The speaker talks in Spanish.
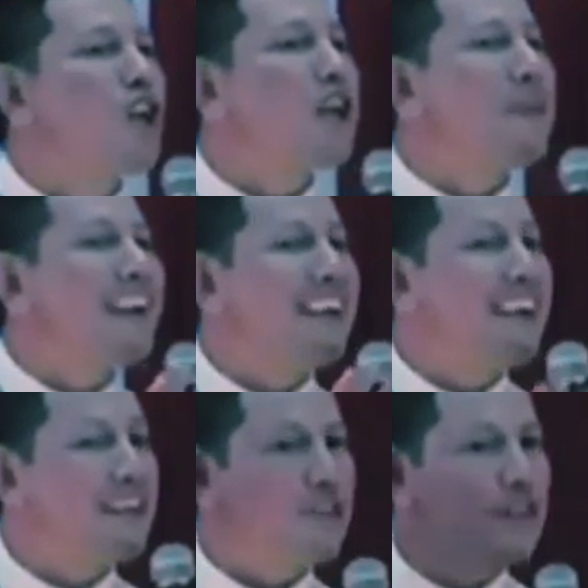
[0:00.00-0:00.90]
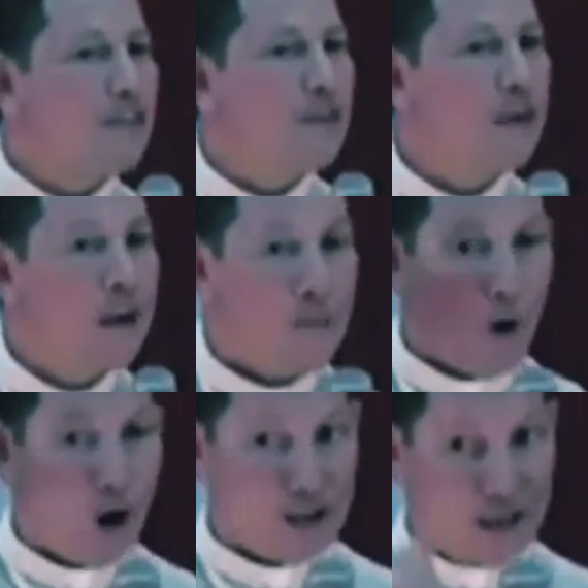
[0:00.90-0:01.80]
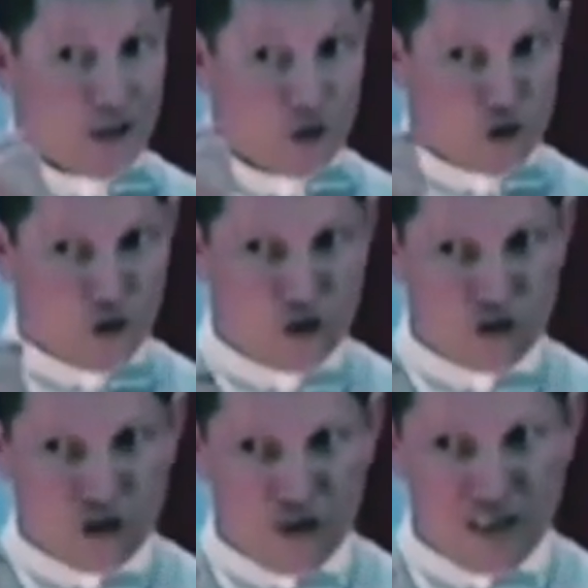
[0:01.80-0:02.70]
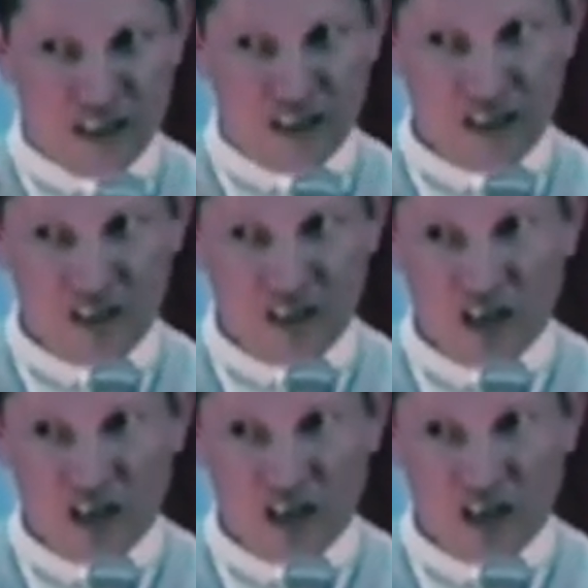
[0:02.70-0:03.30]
No le para nada eso, porque está construido sobre